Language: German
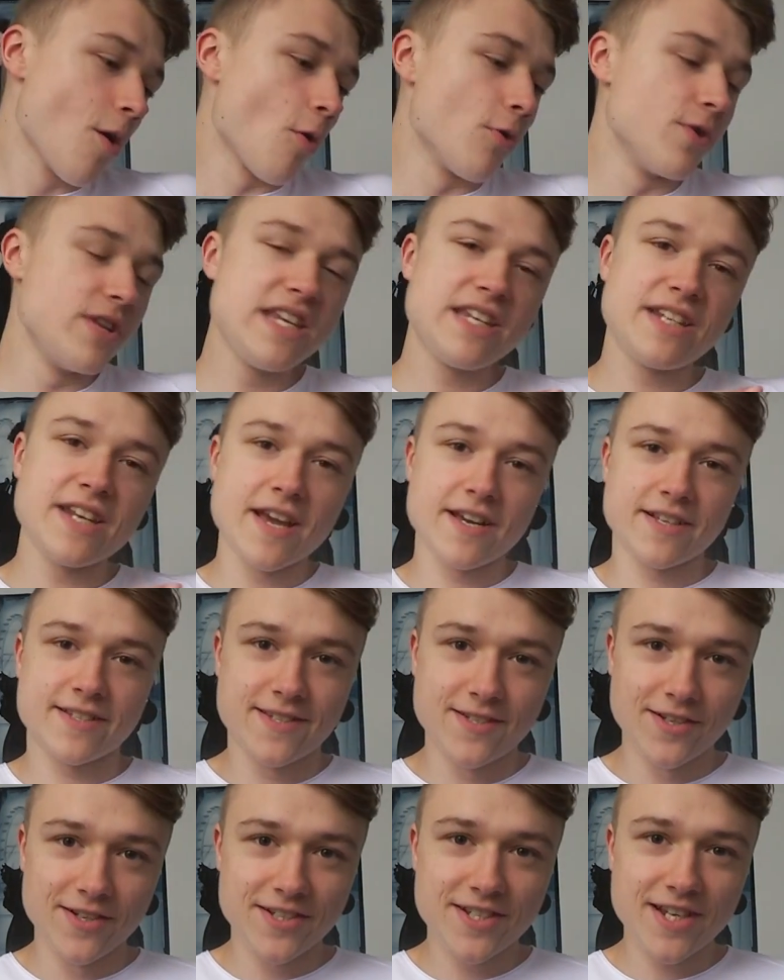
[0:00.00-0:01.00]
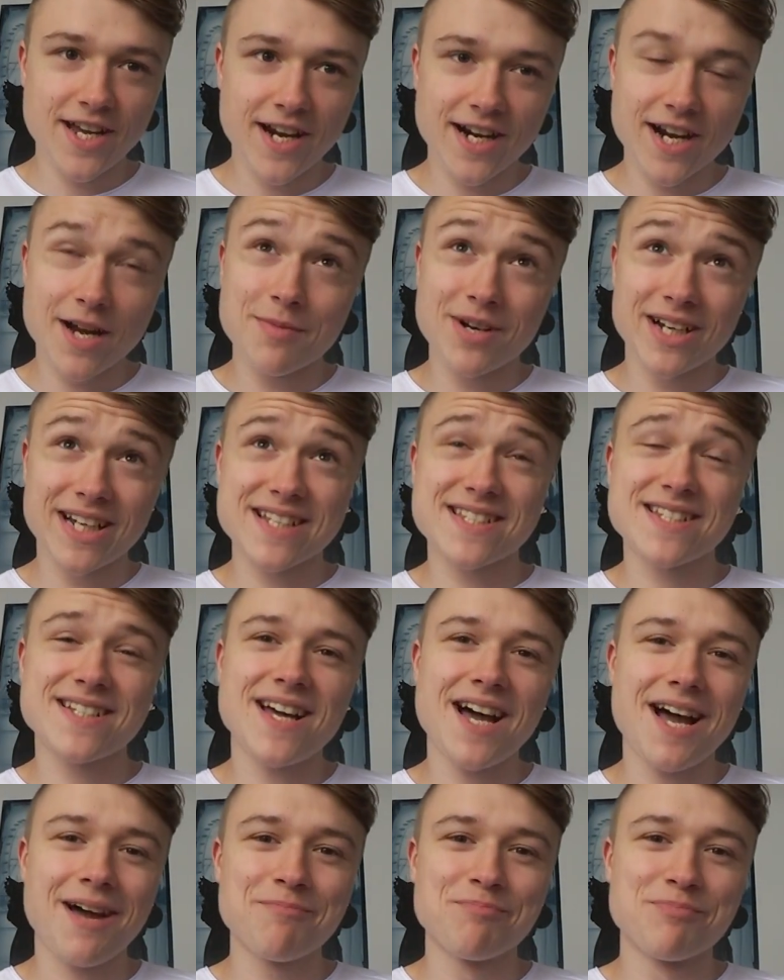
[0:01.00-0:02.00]
und nicht erst Sonntag, aber
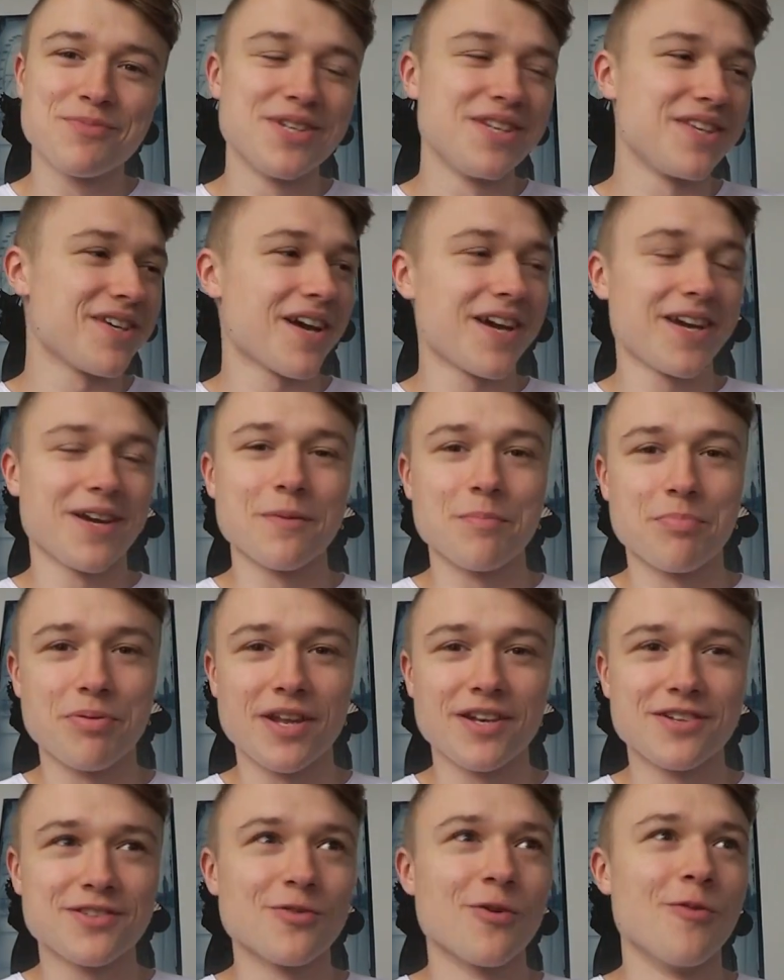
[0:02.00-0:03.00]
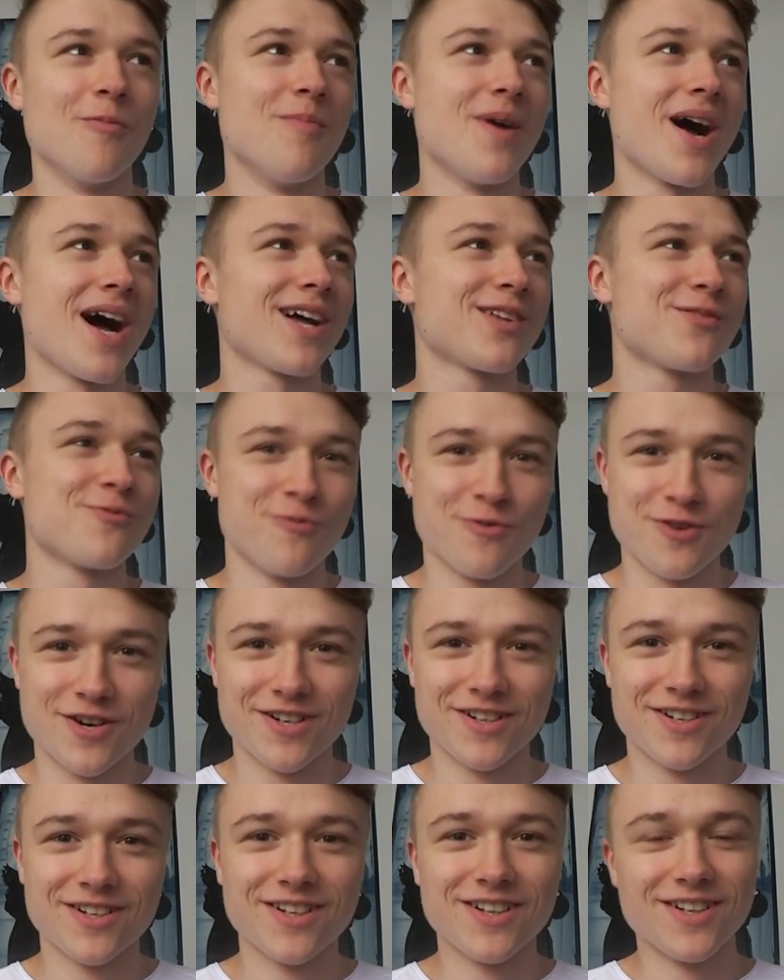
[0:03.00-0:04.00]
gestern Abend bin ich eingepennt um 8
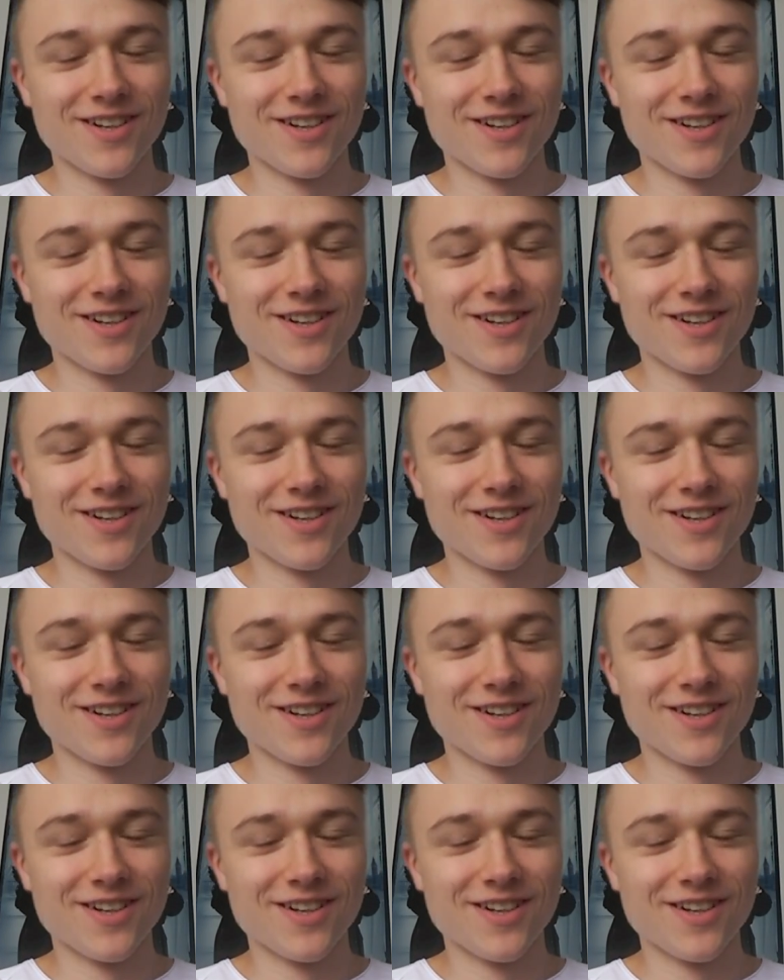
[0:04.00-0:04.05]
Uhr